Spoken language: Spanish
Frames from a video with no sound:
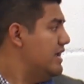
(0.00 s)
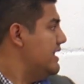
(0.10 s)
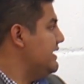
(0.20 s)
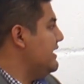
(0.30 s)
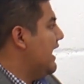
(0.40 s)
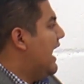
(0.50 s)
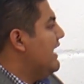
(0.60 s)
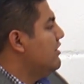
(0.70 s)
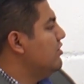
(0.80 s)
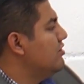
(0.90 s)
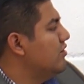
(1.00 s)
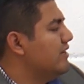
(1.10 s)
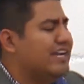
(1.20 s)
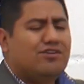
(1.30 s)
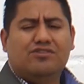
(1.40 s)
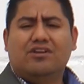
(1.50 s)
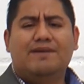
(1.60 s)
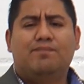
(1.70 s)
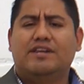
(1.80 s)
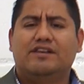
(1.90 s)
Y a estos correos no, le
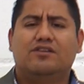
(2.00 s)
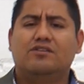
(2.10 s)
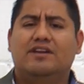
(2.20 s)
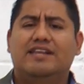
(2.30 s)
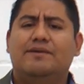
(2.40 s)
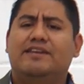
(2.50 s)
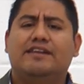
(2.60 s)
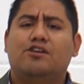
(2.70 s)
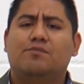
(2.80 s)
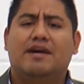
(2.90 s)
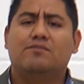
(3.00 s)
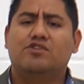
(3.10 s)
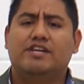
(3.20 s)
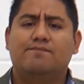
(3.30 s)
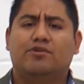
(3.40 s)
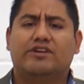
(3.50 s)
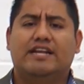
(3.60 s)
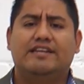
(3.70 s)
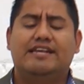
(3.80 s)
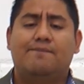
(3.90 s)
puedes, no les debes de tomar mucha
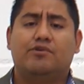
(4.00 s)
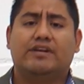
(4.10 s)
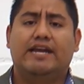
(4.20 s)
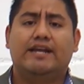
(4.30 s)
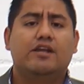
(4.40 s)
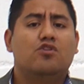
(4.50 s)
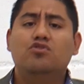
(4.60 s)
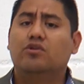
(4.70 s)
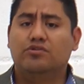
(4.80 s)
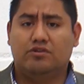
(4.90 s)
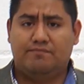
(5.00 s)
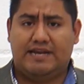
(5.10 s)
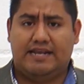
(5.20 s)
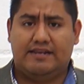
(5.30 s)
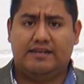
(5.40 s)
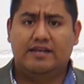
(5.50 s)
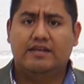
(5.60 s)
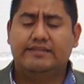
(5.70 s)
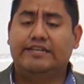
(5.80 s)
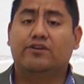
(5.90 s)
importancia porque no son para ti,
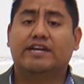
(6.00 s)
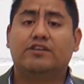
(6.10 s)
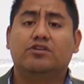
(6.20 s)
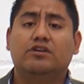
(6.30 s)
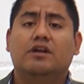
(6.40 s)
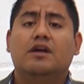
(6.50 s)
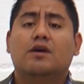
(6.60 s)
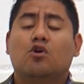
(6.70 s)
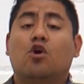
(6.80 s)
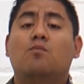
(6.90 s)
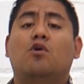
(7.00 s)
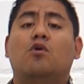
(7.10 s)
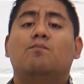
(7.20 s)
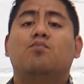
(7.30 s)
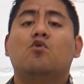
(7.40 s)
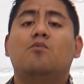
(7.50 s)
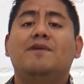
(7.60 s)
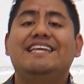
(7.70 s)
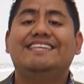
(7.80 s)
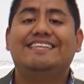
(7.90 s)
sino que son como
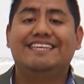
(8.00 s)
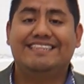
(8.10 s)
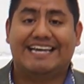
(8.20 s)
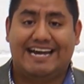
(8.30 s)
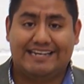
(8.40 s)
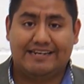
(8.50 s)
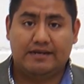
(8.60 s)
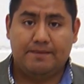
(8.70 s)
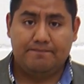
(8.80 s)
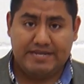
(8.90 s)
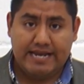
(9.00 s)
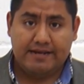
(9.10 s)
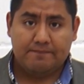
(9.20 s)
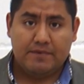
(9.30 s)
publicidad. ¿Bien?